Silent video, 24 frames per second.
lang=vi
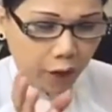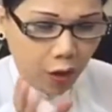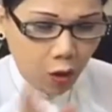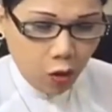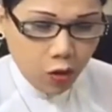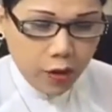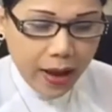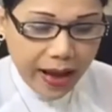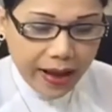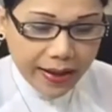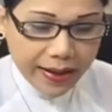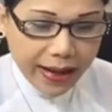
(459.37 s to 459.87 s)

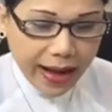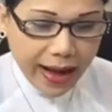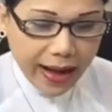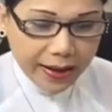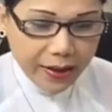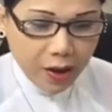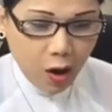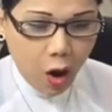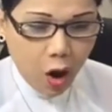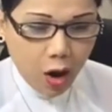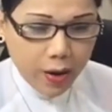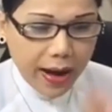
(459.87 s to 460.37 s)
lựu đạn
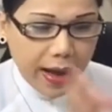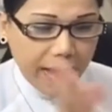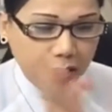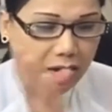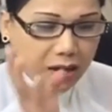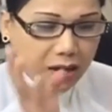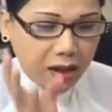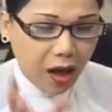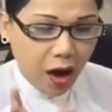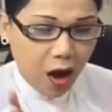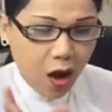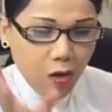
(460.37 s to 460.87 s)
cai họ đã
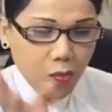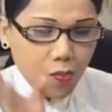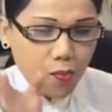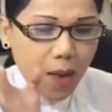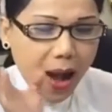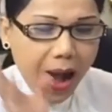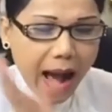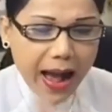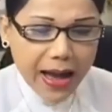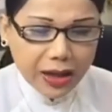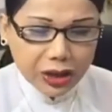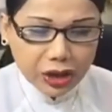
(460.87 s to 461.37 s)
chở
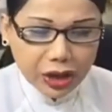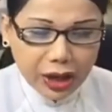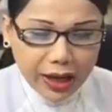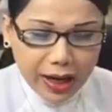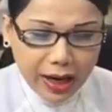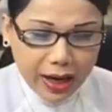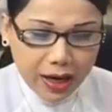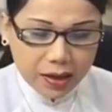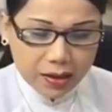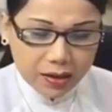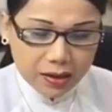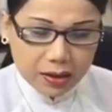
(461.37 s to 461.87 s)
ba
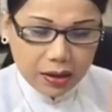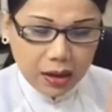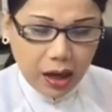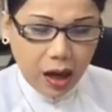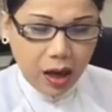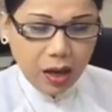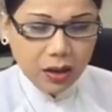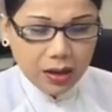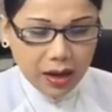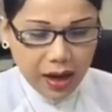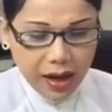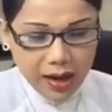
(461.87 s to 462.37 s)
xe
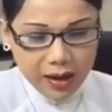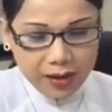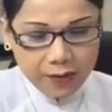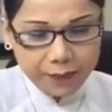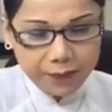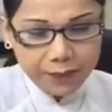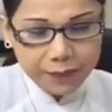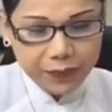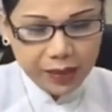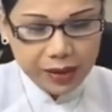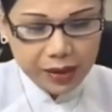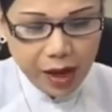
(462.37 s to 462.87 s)
trở về
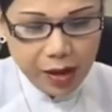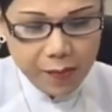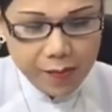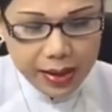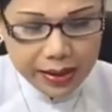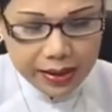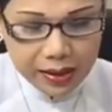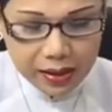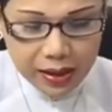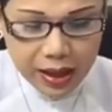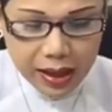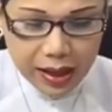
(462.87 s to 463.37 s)
để
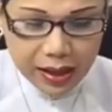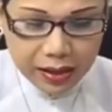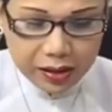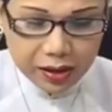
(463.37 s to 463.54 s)
mà vấn đề